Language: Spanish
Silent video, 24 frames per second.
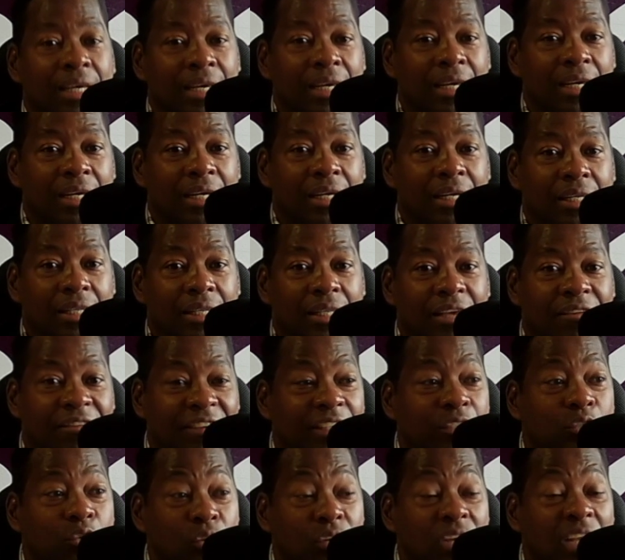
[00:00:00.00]

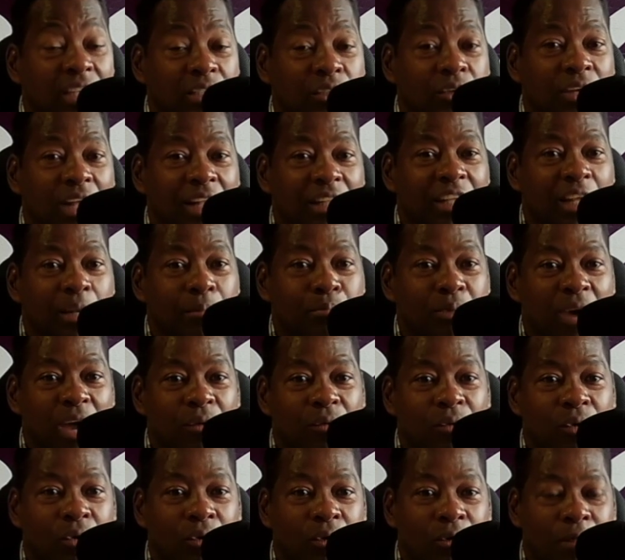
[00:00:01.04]
defensor nacional del
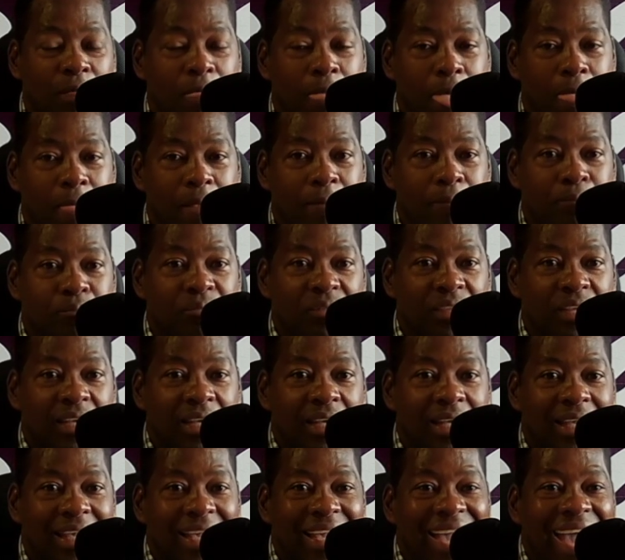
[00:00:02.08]
pueblo,
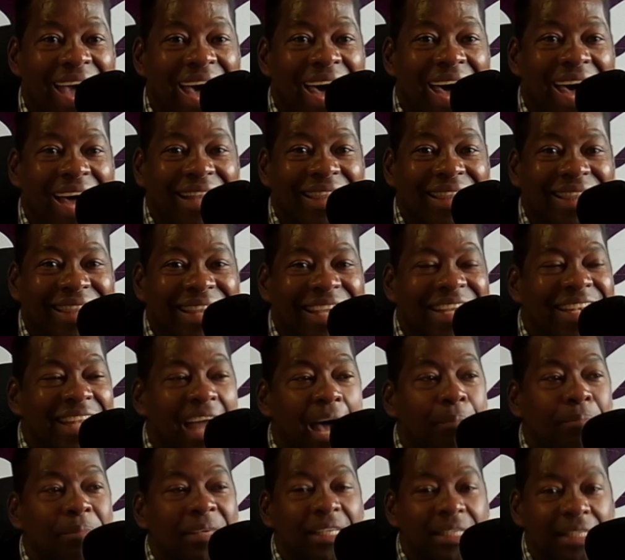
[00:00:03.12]
que ha
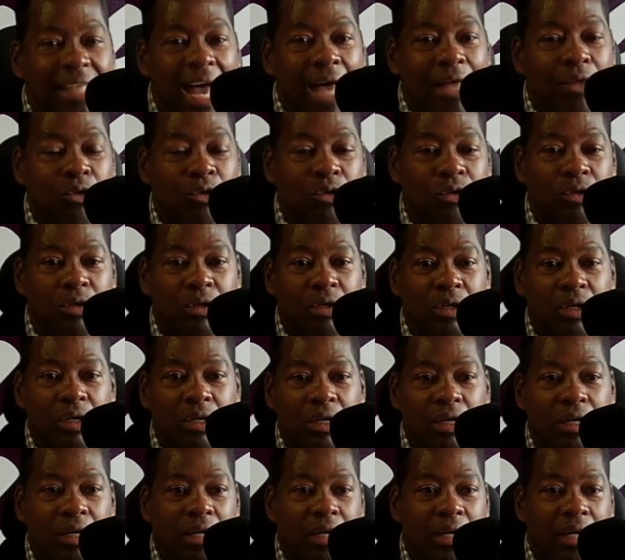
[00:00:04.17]
dinamizado
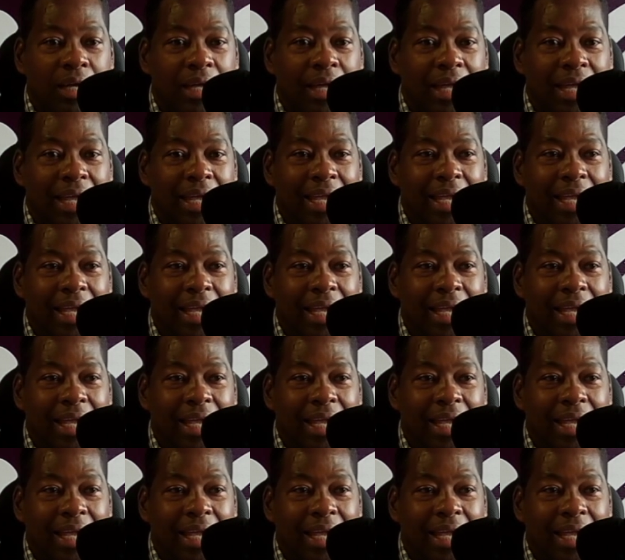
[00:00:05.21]
eh,